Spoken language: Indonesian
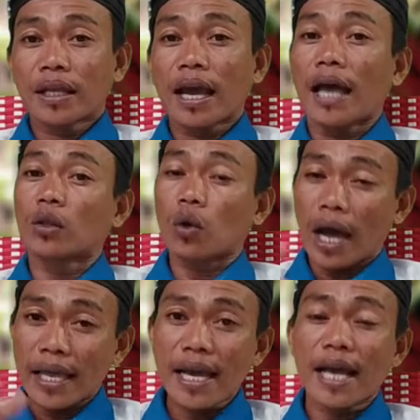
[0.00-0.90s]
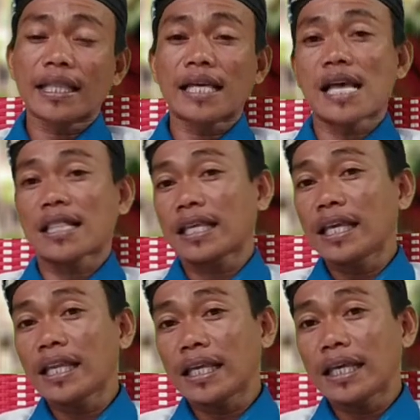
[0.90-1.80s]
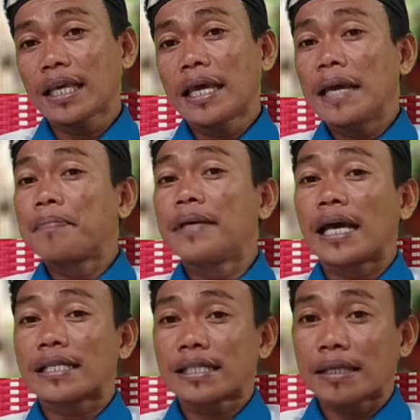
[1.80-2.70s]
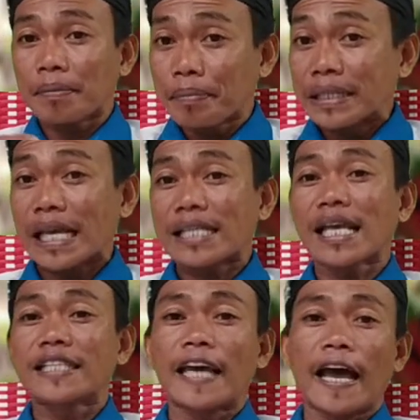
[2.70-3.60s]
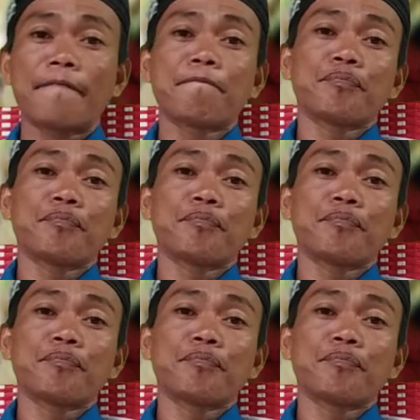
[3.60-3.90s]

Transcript: atau kaya gata sati ini bias, bisa saja